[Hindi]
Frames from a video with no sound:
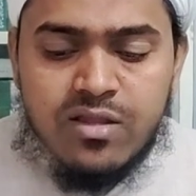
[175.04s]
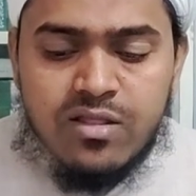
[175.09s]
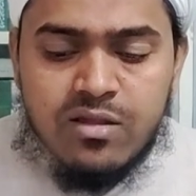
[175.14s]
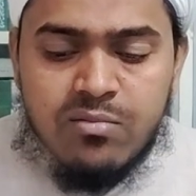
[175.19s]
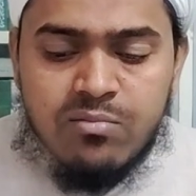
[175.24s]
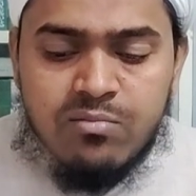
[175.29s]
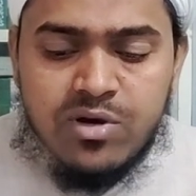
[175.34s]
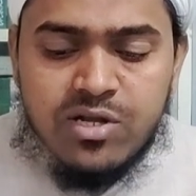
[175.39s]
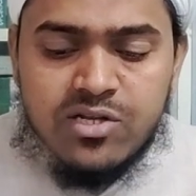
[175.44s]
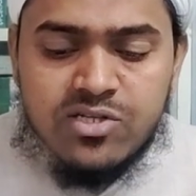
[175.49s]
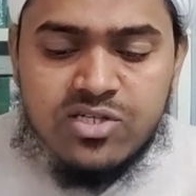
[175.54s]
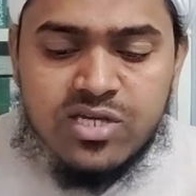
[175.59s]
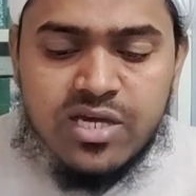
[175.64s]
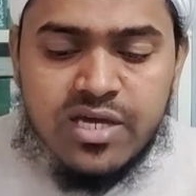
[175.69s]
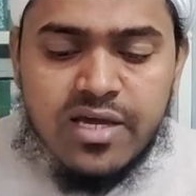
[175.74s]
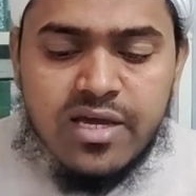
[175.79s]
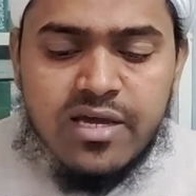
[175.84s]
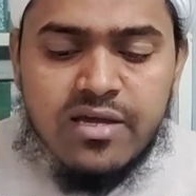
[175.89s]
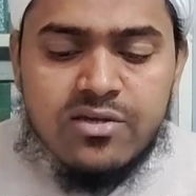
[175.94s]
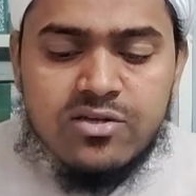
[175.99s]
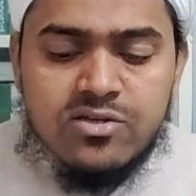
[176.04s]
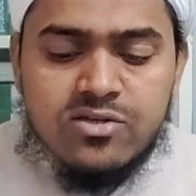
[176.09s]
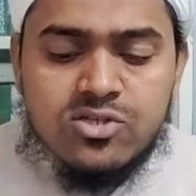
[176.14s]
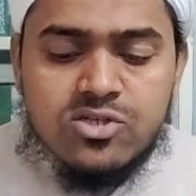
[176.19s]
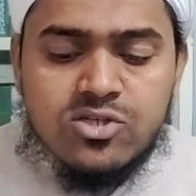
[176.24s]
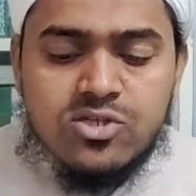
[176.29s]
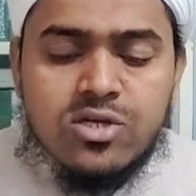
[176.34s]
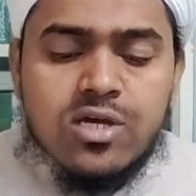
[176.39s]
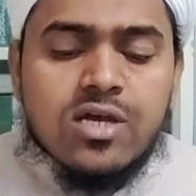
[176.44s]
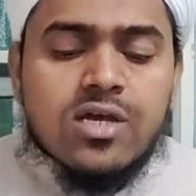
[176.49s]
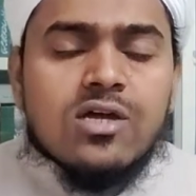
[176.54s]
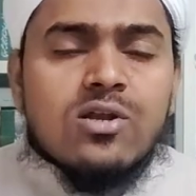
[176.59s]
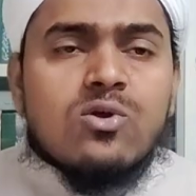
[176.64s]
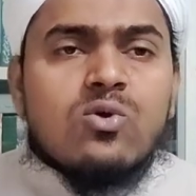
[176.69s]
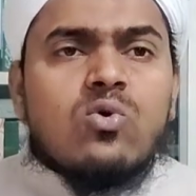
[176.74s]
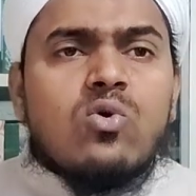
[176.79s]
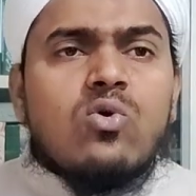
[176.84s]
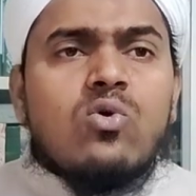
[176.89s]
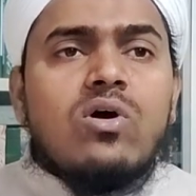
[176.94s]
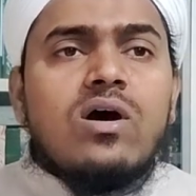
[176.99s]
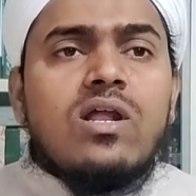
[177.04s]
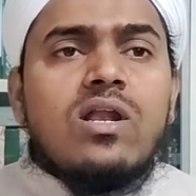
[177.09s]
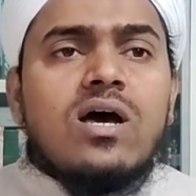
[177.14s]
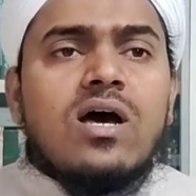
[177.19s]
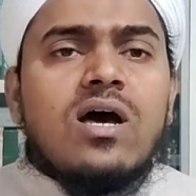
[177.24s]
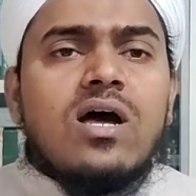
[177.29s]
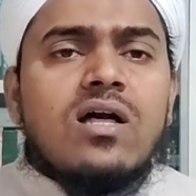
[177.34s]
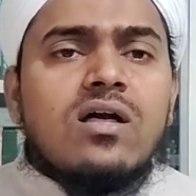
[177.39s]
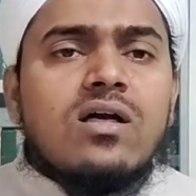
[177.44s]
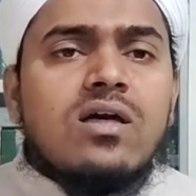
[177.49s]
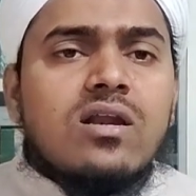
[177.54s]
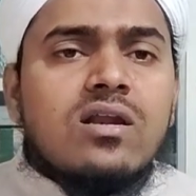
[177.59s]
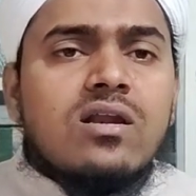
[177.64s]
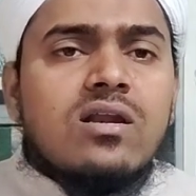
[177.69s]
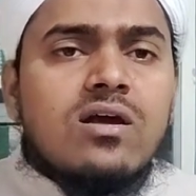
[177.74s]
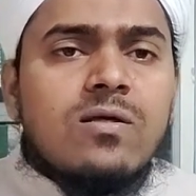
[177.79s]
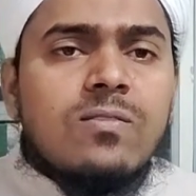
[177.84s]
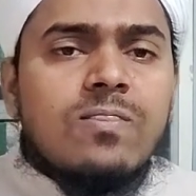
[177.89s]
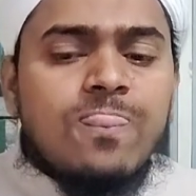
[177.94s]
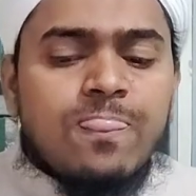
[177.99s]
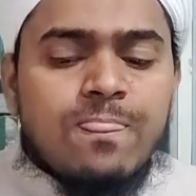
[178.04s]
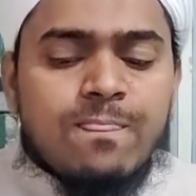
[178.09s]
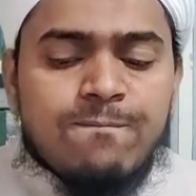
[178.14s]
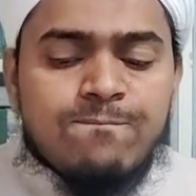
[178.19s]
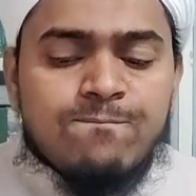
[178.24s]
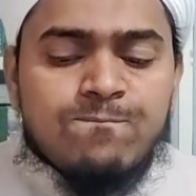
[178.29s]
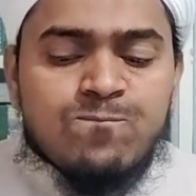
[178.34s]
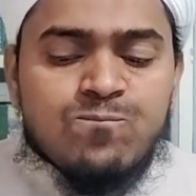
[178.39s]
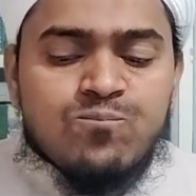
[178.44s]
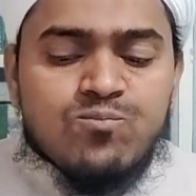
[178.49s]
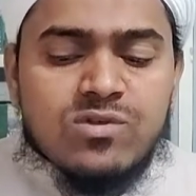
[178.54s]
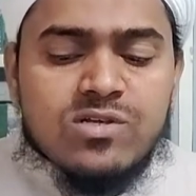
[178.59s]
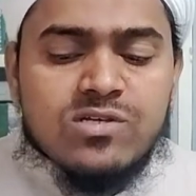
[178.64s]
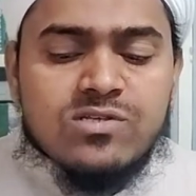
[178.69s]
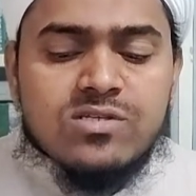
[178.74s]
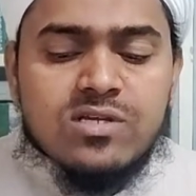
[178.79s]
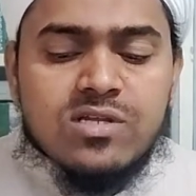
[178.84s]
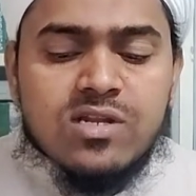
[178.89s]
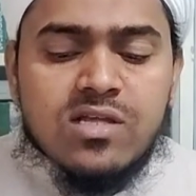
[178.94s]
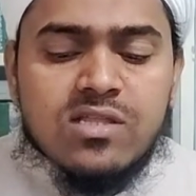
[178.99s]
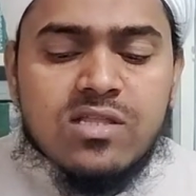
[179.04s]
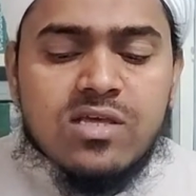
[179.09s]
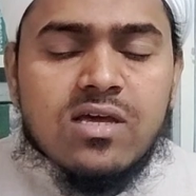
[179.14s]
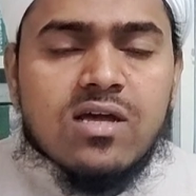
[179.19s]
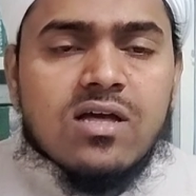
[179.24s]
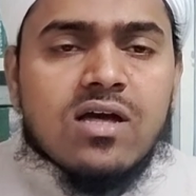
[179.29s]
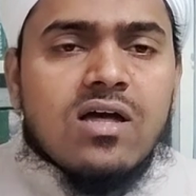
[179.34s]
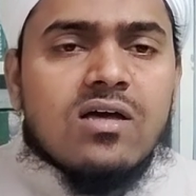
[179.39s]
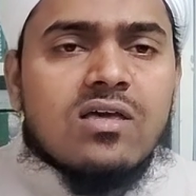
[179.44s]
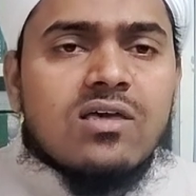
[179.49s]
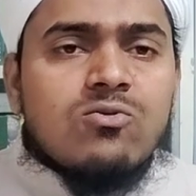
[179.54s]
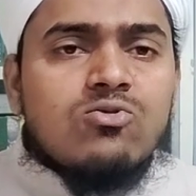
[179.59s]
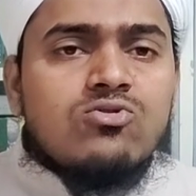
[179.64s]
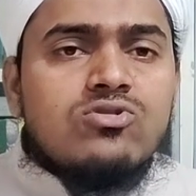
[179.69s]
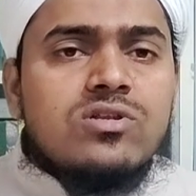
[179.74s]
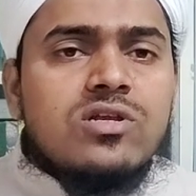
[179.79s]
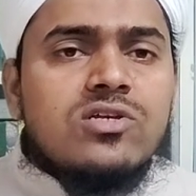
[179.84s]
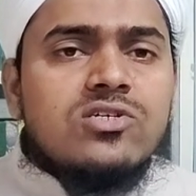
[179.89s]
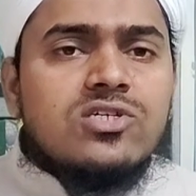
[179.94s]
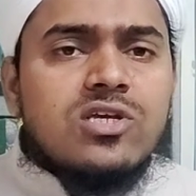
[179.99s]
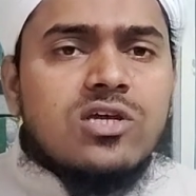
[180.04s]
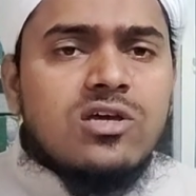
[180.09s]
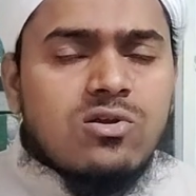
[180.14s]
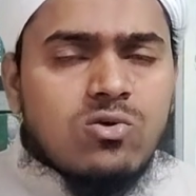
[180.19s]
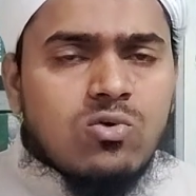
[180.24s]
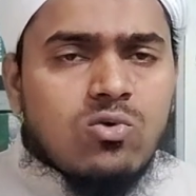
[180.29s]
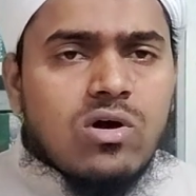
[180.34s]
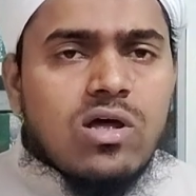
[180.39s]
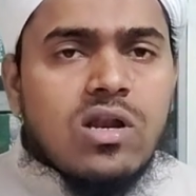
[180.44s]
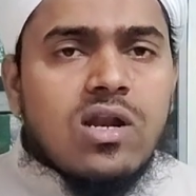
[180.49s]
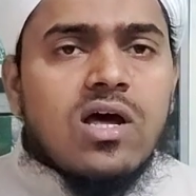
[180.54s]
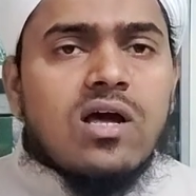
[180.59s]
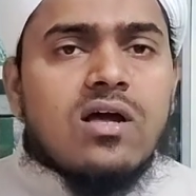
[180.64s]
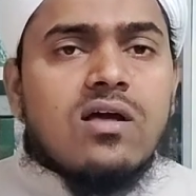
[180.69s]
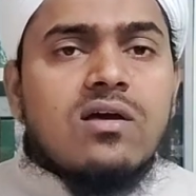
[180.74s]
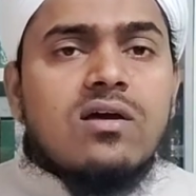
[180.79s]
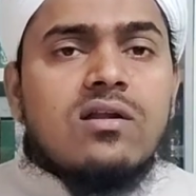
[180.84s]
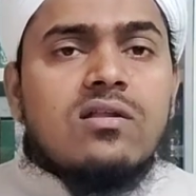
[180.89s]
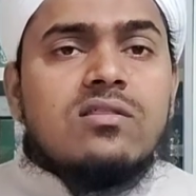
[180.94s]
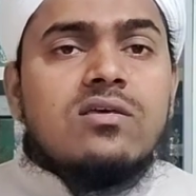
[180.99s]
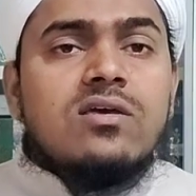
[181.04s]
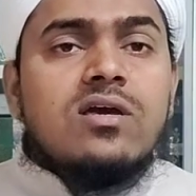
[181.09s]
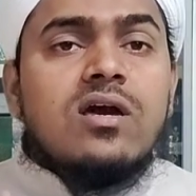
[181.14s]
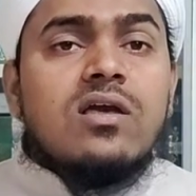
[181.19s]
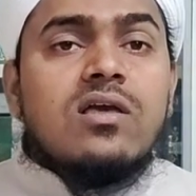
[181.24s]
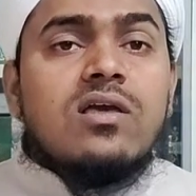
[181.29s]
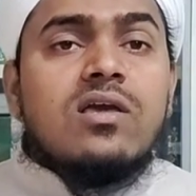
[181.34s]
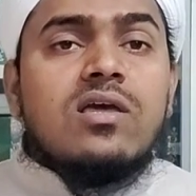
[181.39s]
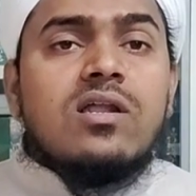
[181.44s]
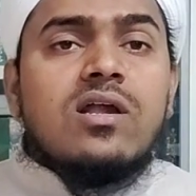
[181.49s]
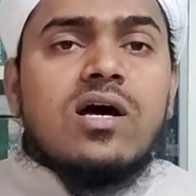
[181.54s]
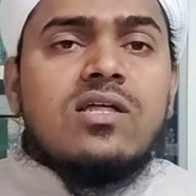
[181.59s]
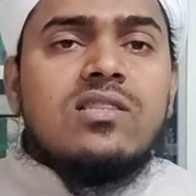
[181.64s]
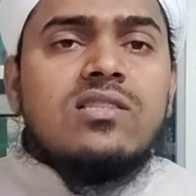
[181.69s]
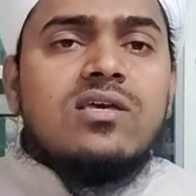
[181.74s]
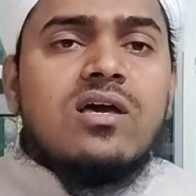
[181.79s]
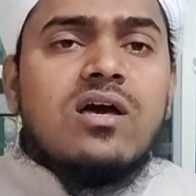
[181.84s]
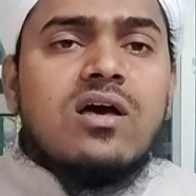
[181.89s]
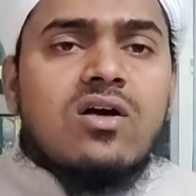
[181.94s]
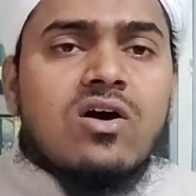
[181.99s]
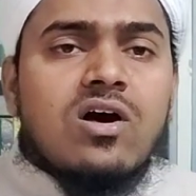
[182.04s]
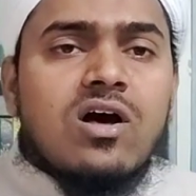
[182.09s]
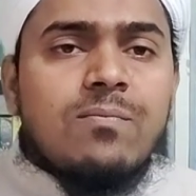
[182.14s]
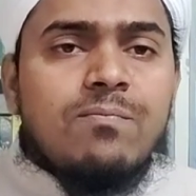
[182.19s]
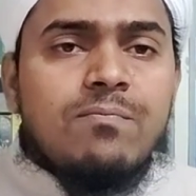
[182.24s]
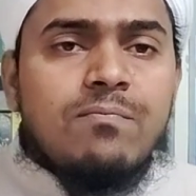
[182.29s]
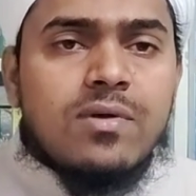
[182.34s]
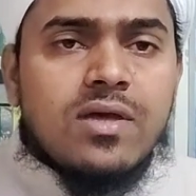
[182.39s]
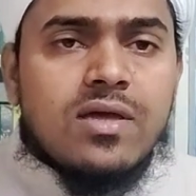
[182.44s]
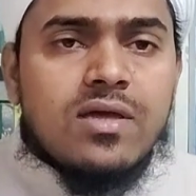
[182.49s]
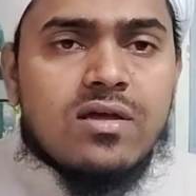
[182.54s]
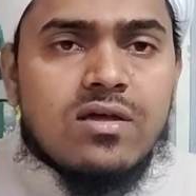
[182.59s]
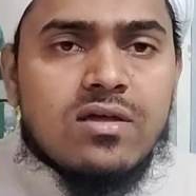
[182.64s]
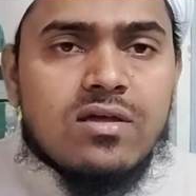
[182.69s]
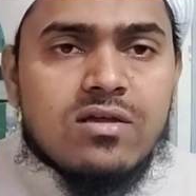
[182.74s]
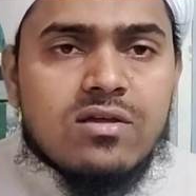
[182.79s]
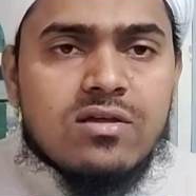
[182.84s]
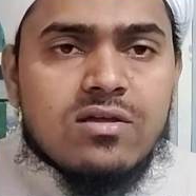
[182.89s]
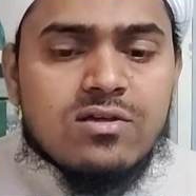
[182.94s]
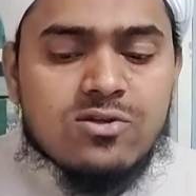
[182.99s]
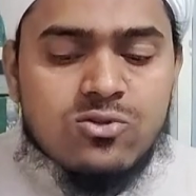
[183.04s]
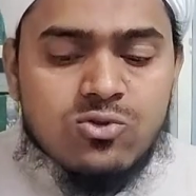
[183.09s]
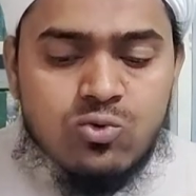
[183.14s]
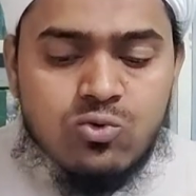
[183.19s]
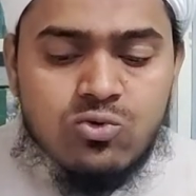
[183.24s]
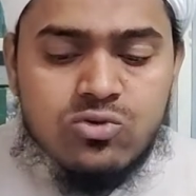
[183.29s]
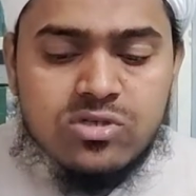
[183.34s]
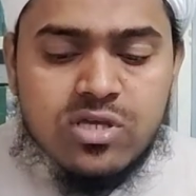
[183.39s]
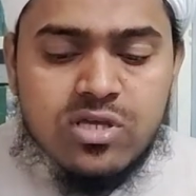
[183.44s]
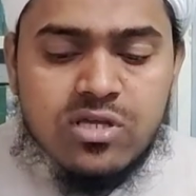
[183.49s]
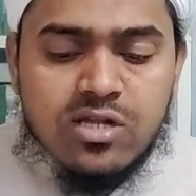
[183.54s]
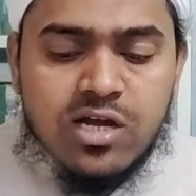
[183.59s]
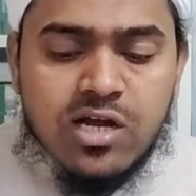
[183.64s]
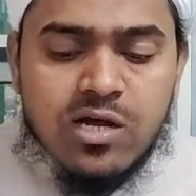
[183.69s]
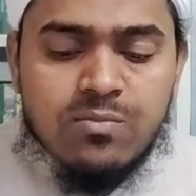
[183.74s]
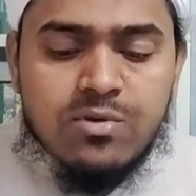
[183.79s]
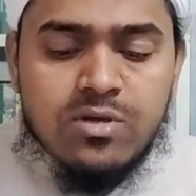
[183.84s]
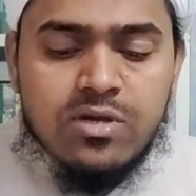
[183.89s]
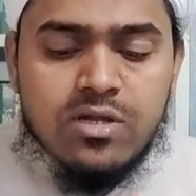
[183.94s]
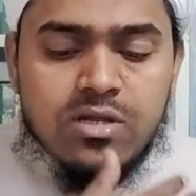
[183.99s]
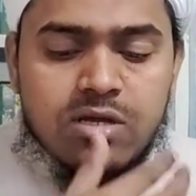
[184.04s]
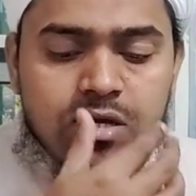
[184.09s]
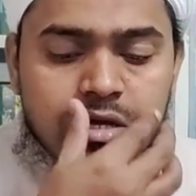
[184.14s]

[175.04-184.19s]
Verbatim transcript: नंबर छः शेर को हलाक करना किसी ने देखा कि उसने शेर को हलाक कर दिया गिरा दिया ख्वाब में तो उसकी ताबीर